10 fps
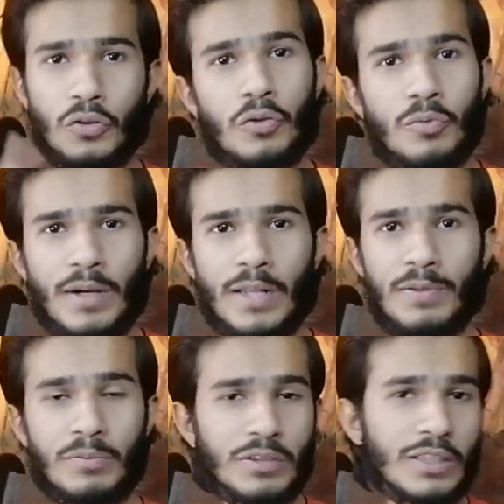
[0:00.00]
दो
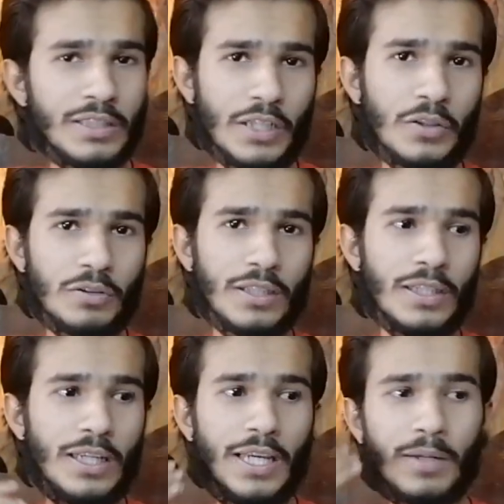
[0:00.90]
मोबाइल पे मुझे चाहिए होते
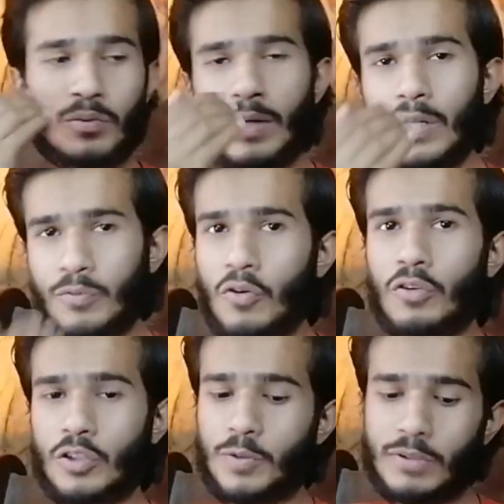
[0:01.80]
थे एक मोबाइल
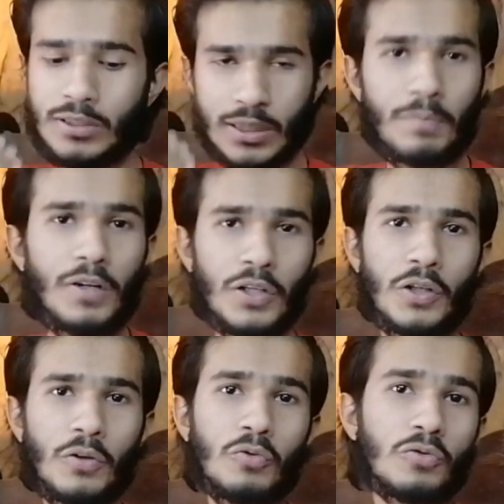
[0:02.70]
वो जिसपे स्क्रिप्ट
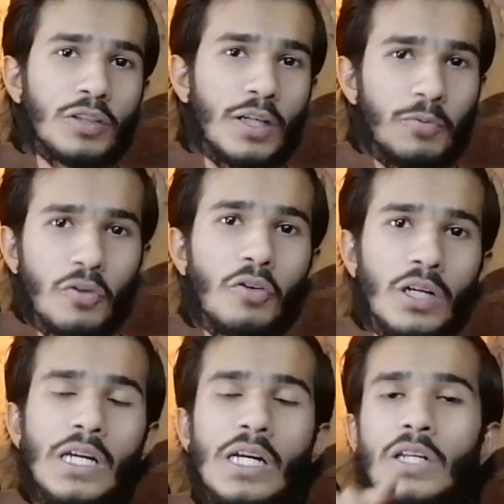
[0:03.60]
लिखी हो दूसरा वो
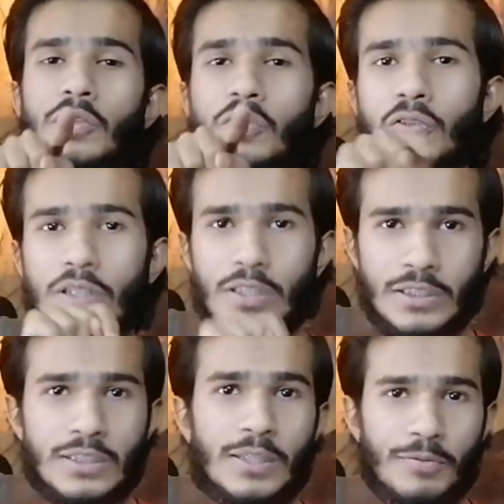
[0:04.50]
जो
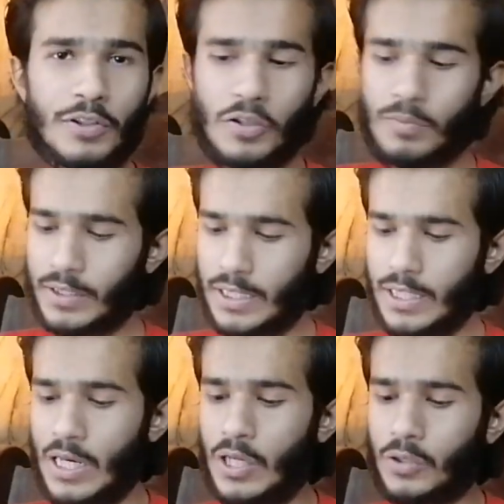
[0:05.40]
जिससे वीडियो बने
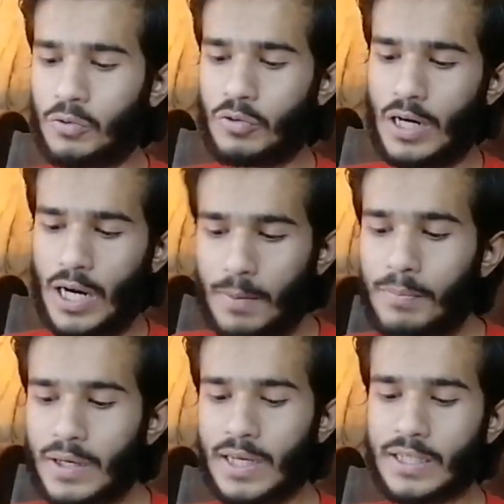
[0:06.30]
तो
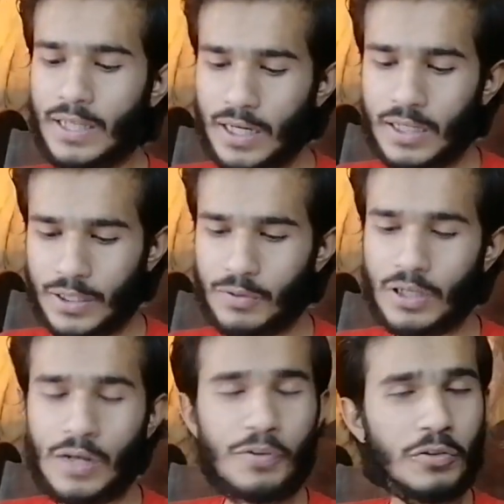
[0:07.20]
अब मैं क्या कर रहा
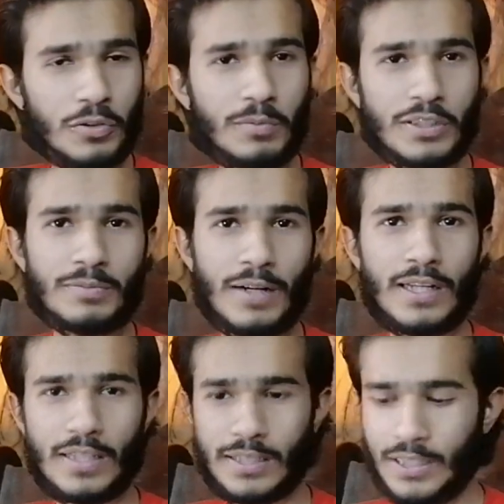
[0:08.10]
हूँ काफ़ी यूट्यूब में
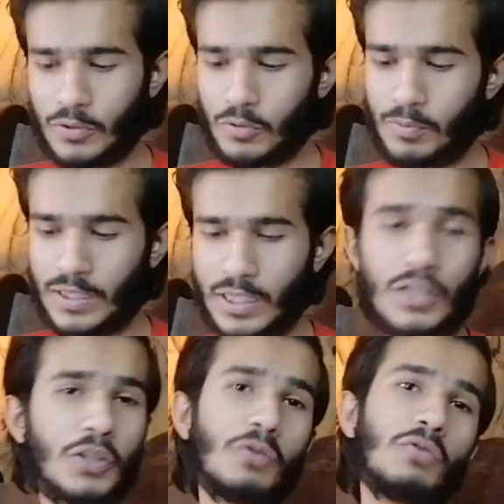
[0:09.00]
इस्तेमाल करते हैं तो मैंने
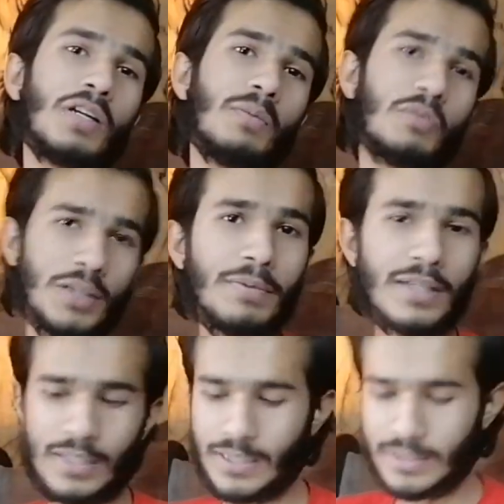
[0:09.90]
कहा क्यों ना मुझे
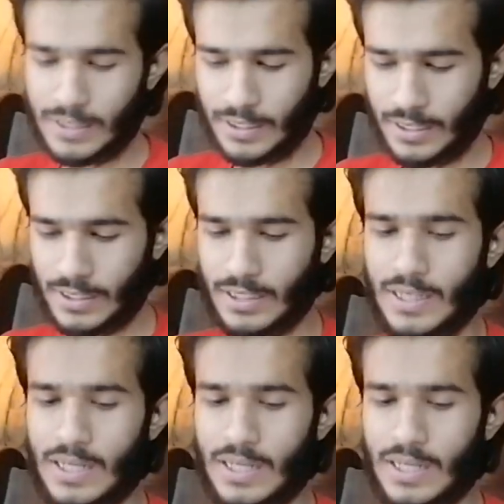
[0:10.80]
भी करना चाहिए